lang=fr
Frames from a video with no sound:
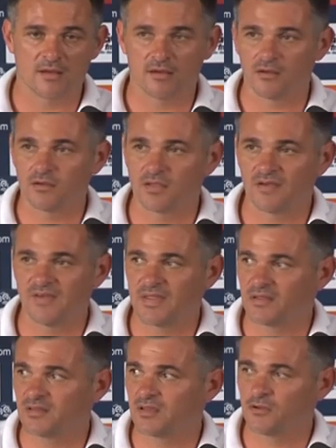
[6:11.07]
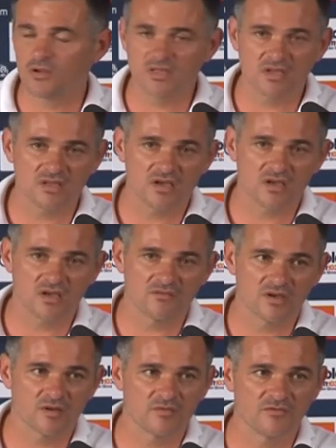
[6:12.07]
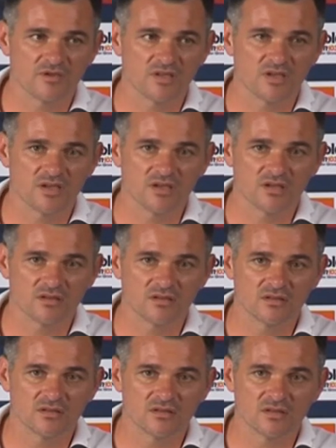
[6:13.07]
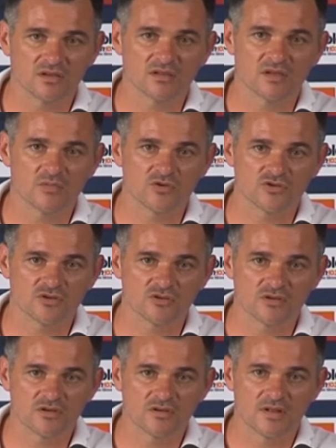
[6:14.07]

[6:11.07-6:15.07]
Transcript: Euh, il y avait un entraîneur les dernières qui avait quand même fait des très très bonnes choses.